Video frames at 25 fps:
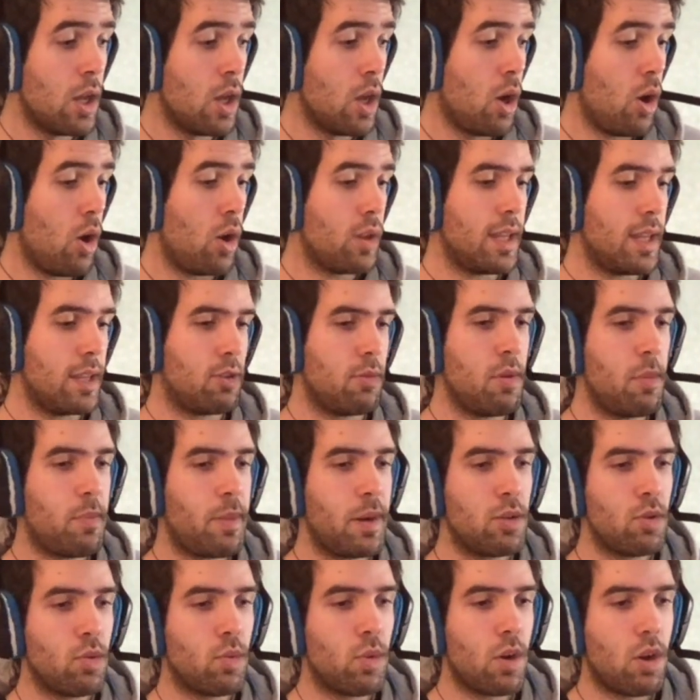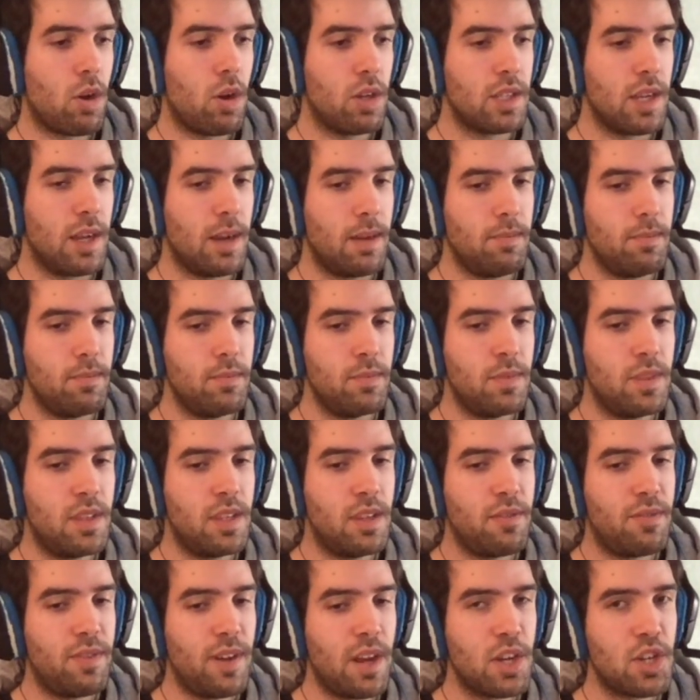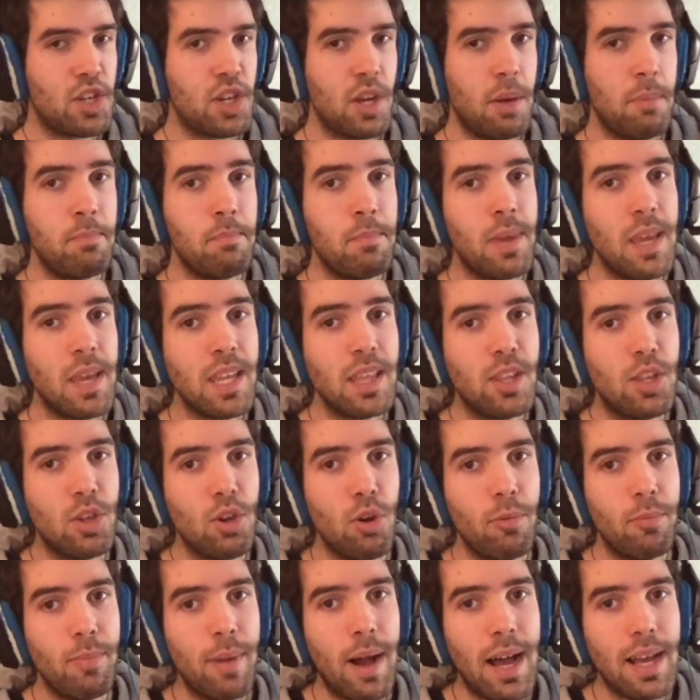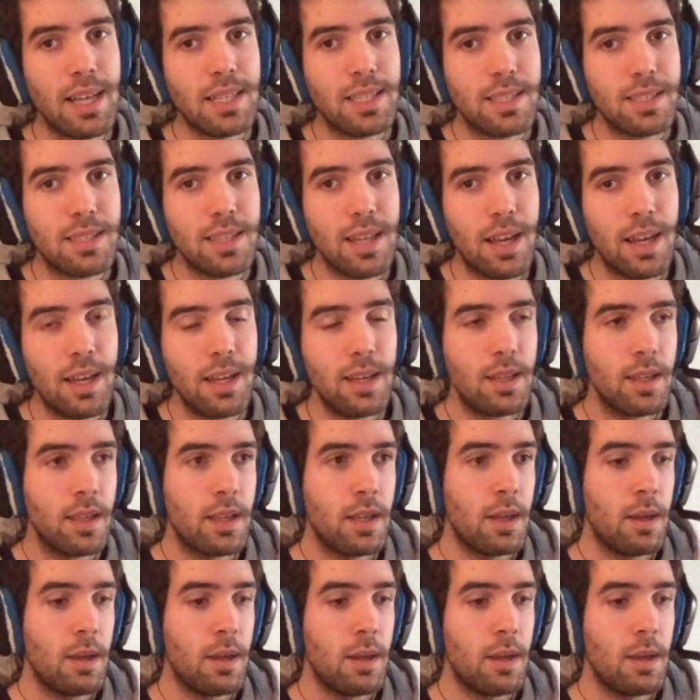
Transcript: ho detto mi prendo qualcosa di fascia medio-bassa,